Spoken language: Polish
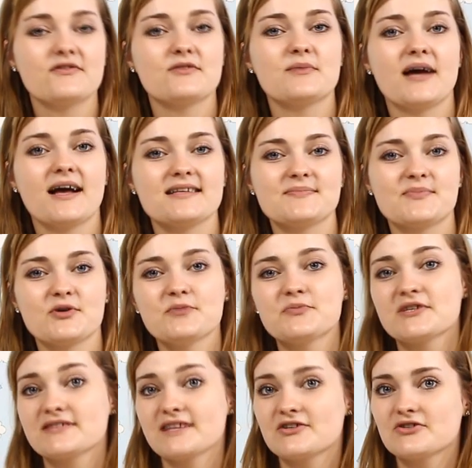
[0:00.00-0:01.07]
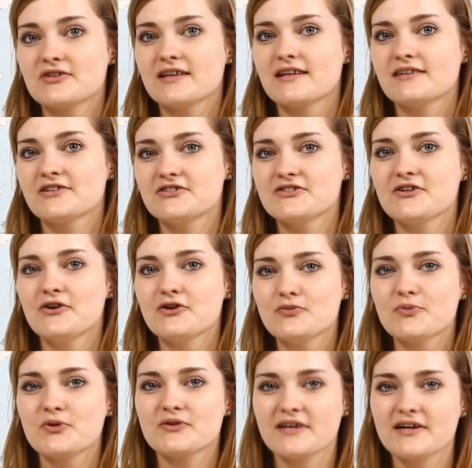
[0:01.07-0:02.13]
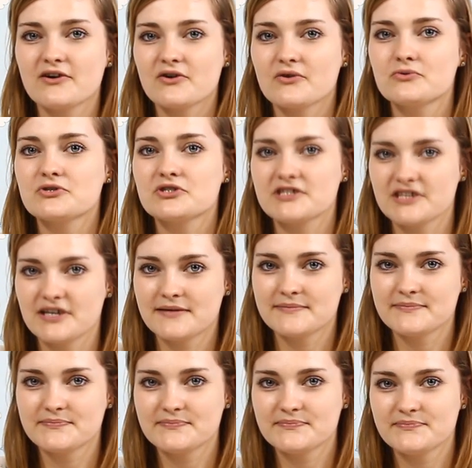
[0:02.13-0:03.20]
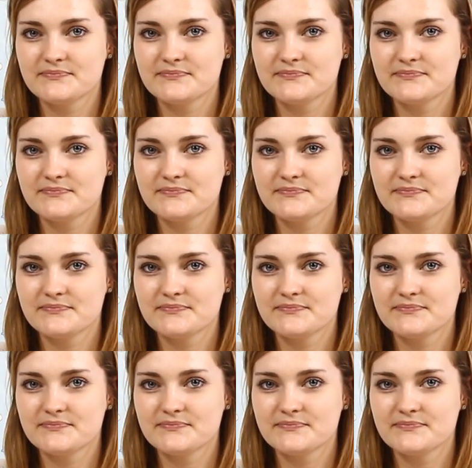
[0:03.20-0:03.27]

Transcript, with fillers: jest od firmy Hasbro, przeznaczona dla dzieci od 5 roku życia.